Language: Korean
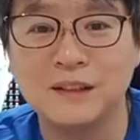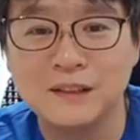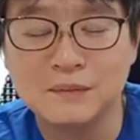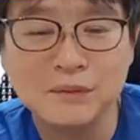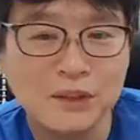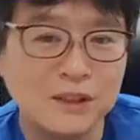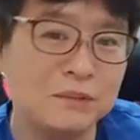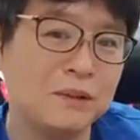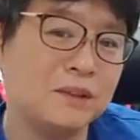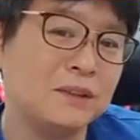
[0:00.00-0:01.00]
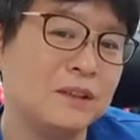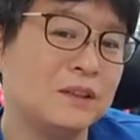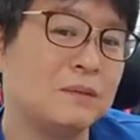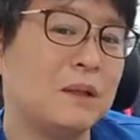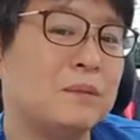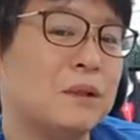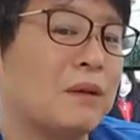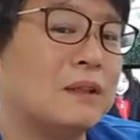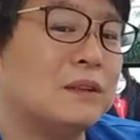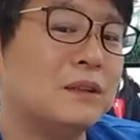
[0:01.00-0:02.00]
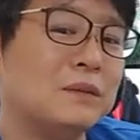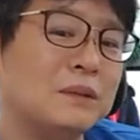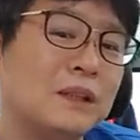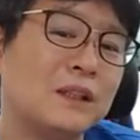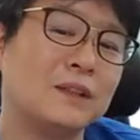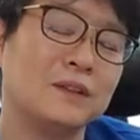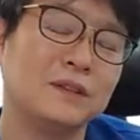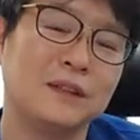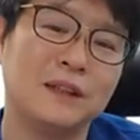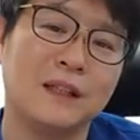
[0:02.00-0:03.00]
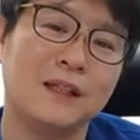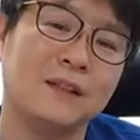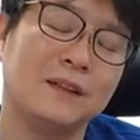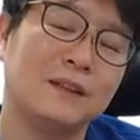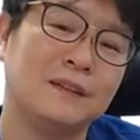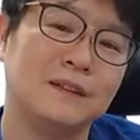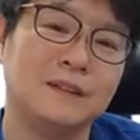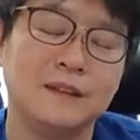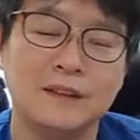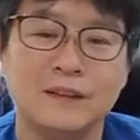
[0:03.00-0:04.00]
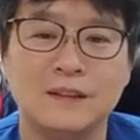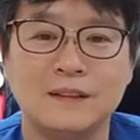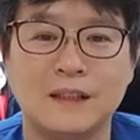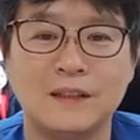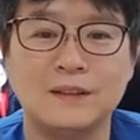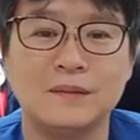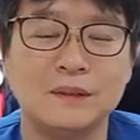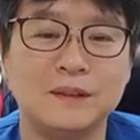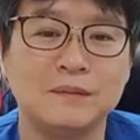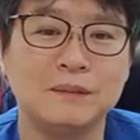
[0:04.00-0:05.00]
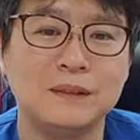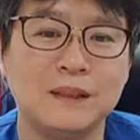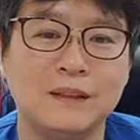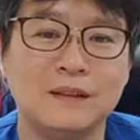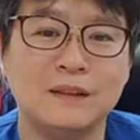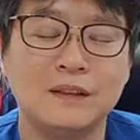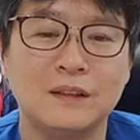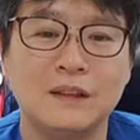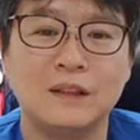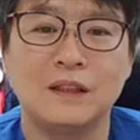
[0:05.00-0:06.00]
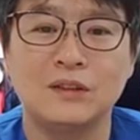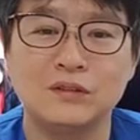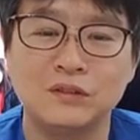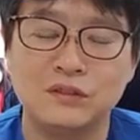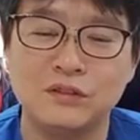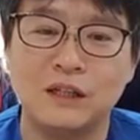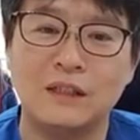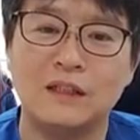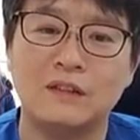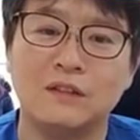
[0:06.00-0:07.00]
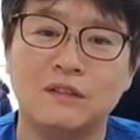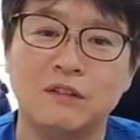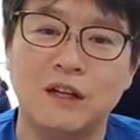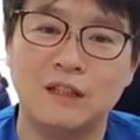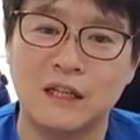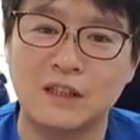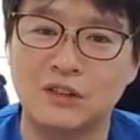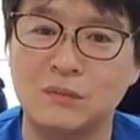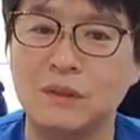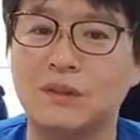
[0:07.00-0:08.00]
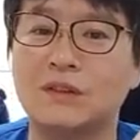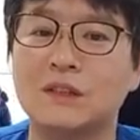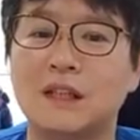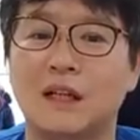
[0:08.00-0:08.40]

10년, 20년 지나서 발목에 관절염이 생길 수 있다. 이런 단점이 있습니다. 그래서 수술 안 하는 거에 장점이 더 크냐?